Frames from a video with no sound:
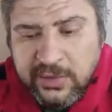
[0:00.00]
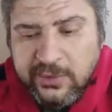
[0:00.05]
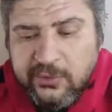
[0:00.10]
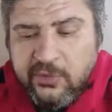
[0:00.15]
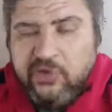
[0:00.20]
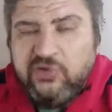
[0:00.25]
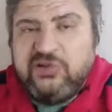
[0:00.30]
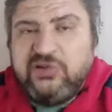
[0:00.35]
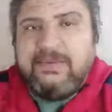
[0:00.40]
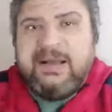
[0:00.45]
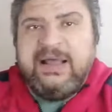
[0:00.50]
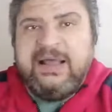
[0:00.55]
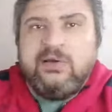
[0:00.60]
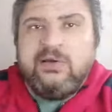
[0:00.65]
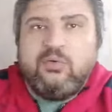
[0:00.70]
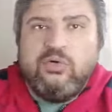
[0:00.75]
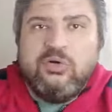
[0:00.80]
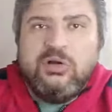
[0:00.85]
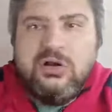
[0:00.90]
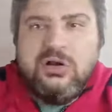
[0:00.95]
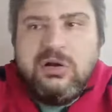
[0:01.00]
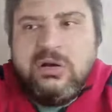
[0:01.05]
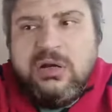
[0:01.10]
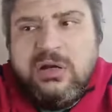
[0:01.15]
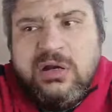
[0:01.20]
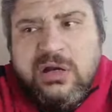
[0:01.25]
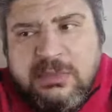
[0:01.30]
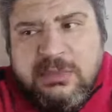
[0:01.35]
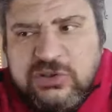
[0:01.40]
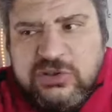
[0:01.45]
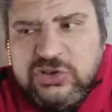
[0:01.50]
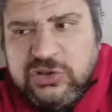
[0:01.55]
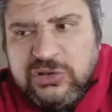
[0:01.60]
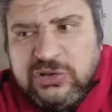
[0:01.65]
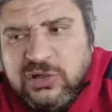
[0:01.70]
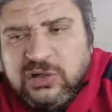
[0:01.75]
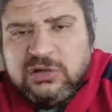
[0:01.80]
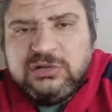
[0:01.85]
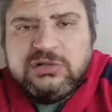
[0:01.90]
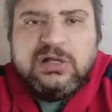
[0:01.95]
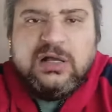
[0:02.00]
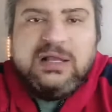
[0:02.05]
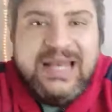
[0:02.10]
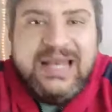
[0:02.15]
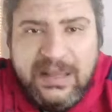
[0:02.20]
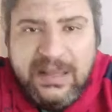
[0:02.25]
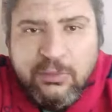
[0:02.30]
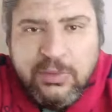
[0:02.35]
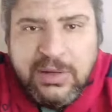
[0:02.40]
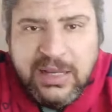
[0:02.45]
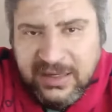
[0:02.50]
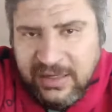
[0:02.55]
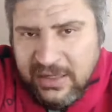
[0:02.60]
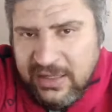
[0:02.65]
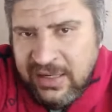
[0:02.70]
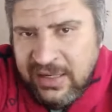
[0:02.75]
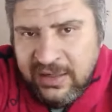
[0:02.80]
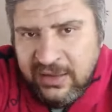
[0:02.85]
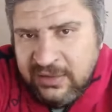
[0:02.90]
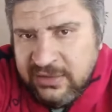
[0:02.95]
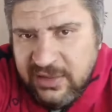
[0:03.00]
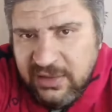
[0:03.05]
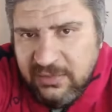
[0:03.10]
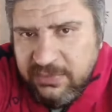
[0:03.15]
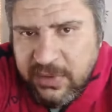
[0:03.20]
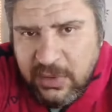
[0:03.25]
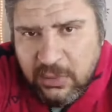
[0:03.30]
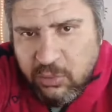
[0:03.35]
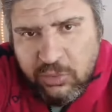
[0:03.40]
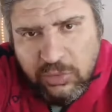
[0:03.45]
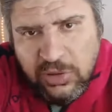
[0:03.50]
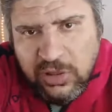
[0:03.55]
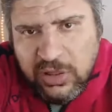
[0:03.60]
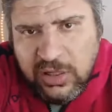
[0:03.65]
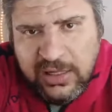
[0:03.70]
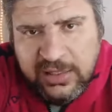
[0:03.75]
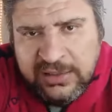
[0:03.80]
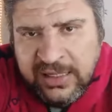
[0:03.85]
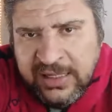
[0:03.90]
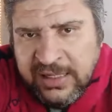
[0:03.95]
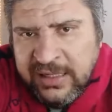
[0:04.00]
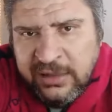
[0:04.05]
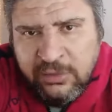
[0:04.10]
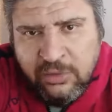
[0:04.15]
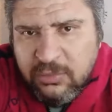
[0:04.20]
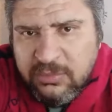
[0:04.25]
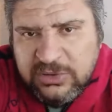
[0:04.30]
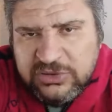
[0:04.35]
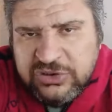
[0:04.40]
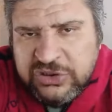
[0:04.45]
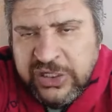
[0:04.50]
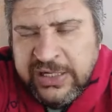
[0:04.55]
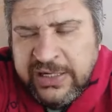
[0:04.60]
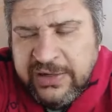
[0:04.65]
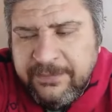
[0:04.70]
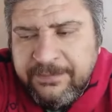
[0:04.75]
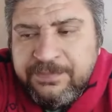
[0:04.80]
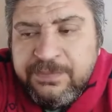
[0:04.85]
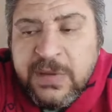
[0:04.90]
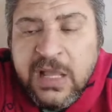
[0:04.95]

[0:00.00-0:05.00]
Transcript: يحسب على كولر ان ماتش النهارده لو كان الاهلي غلب كان كولر هيتعلق له المشانه